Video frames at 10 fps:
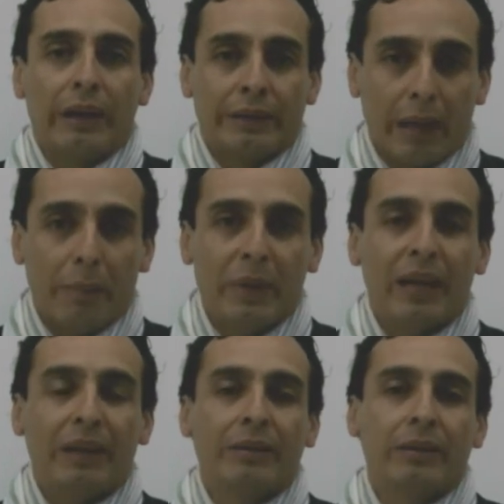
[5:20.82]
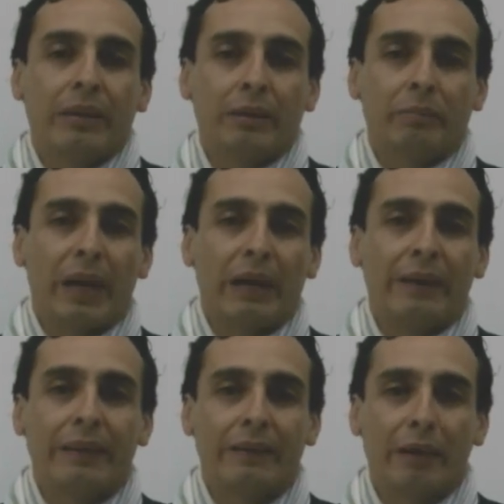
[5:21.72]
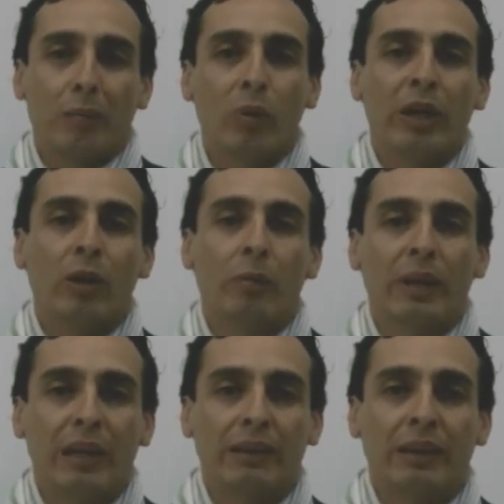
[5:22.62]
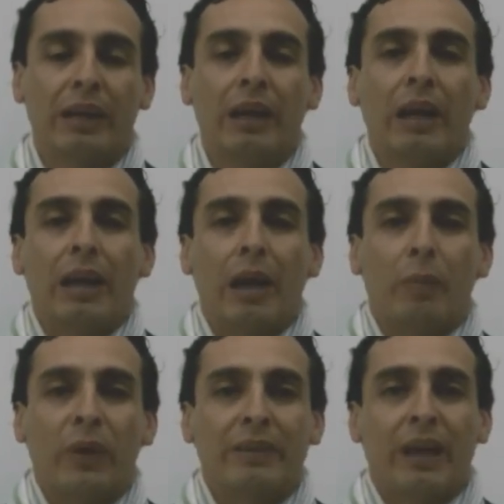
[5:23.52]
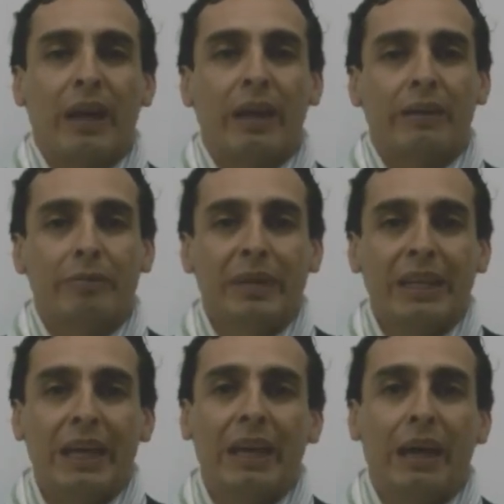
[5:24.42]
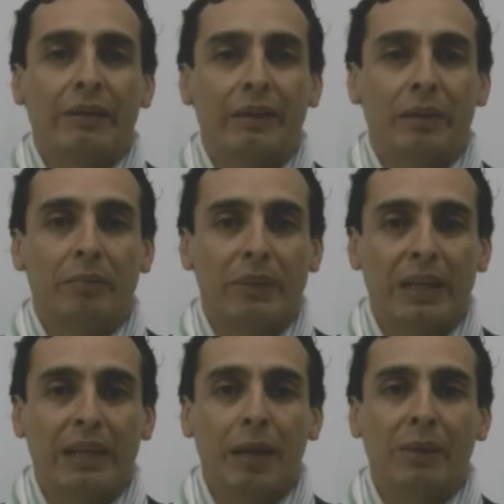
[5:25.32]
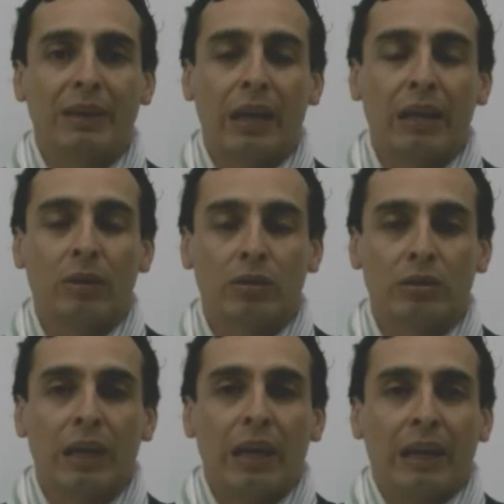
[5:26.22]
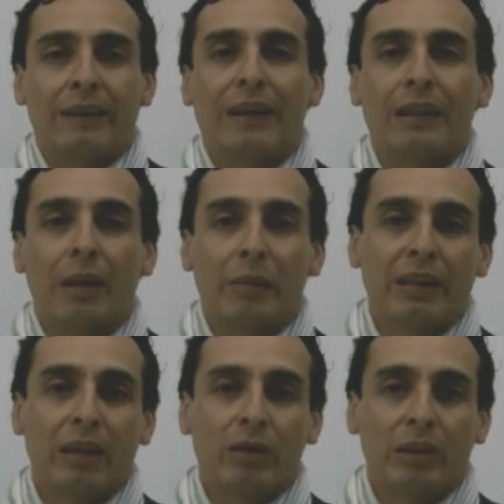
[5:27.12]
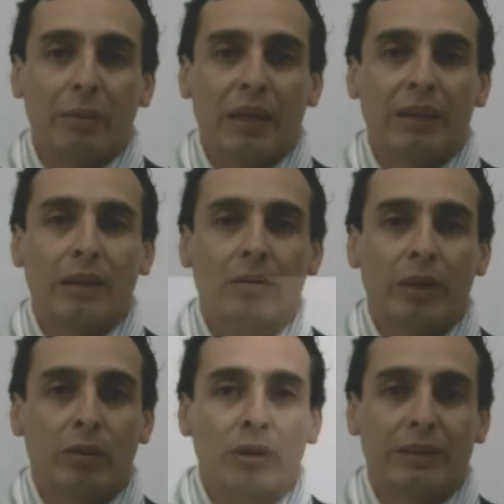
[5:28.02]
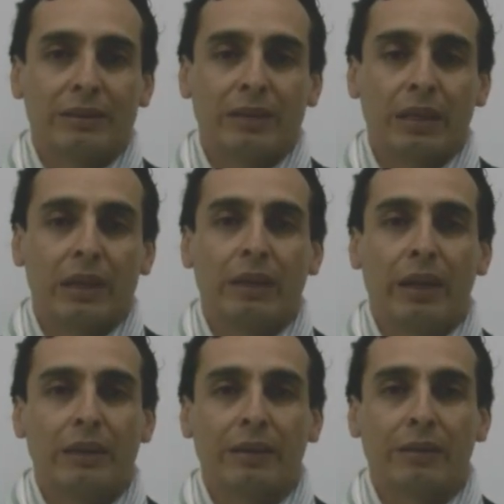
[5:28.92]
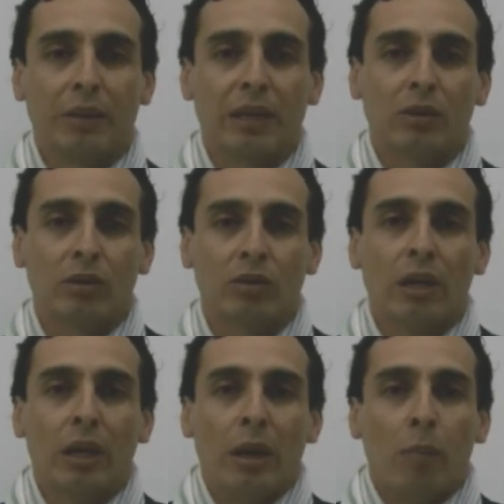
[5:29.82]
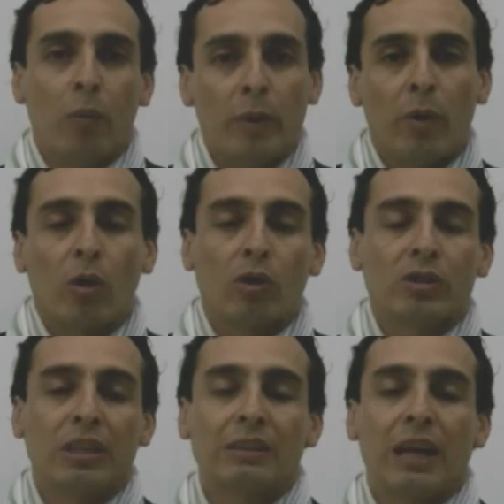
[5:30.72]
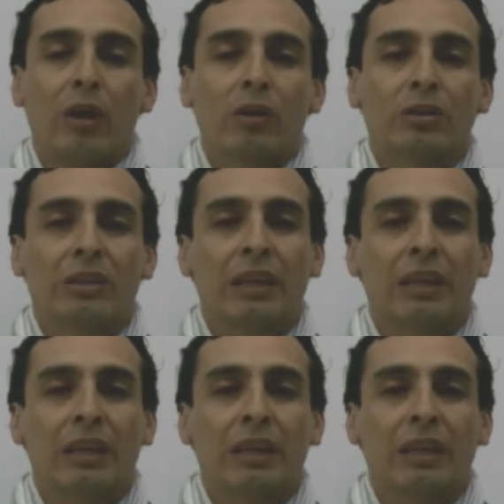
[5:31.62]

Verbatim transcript: También parece ser muy inconveniente la puesta minera de minería de metálicos que es altamente contaminante cuando es eh, en yacimientos muy poco concentrados,